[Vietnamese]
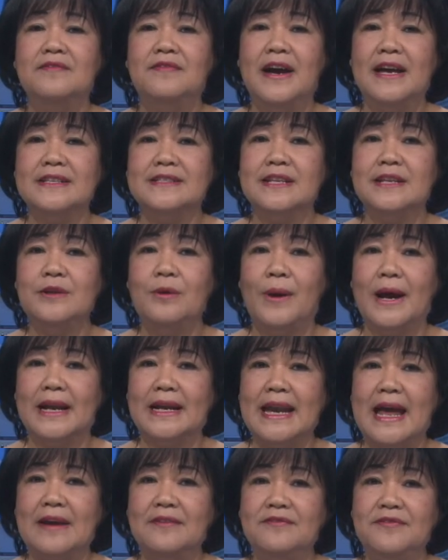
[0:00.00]
và sinh
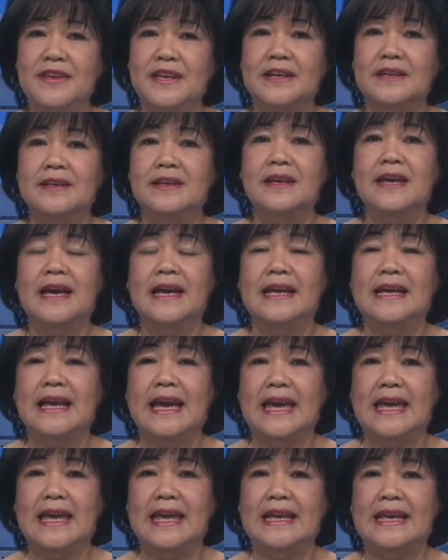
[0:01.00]
hoạt đảng viên
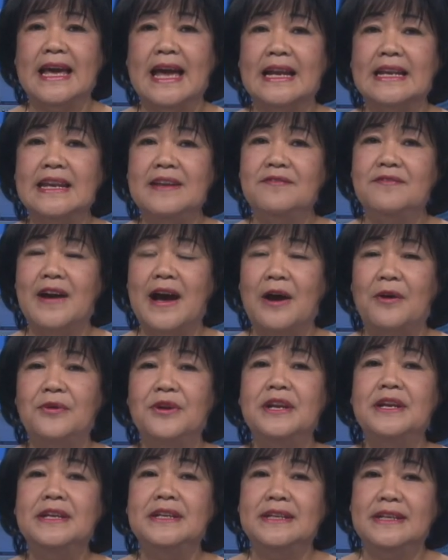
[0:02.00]
ngày càng đi vào
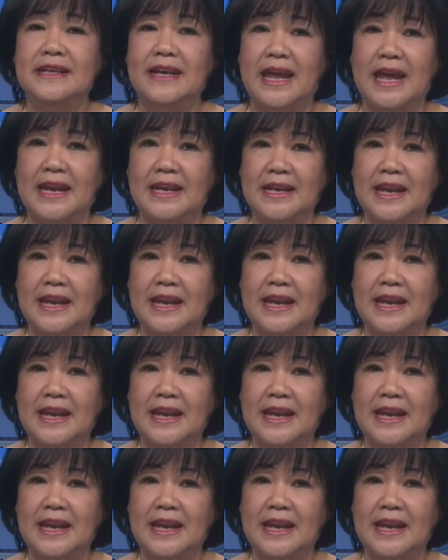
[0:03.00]
nền